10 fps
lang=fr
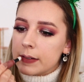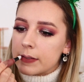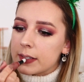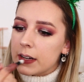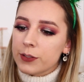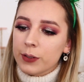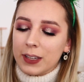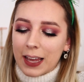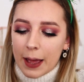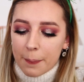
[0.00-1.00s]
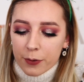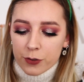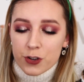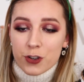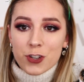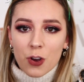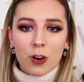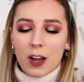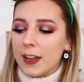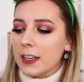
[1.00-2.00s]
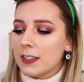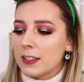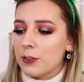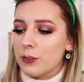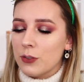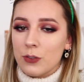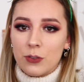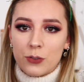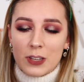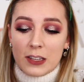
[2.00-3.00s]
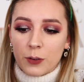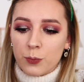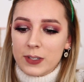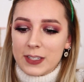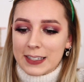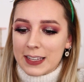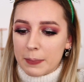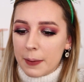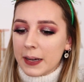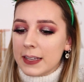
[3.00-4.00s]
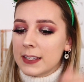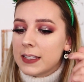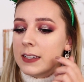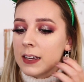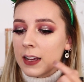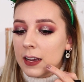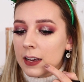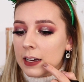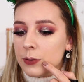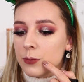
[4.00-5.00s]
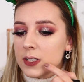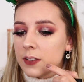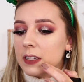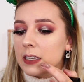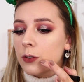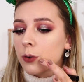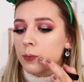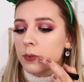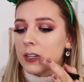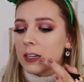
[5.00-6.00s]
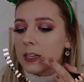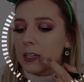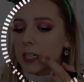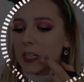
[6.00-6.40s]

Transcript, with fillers: le seul truc un peu chiant avec ce, cet embout, c'est que c'est pas précis. Et du coup, ça fait des gros boudins là.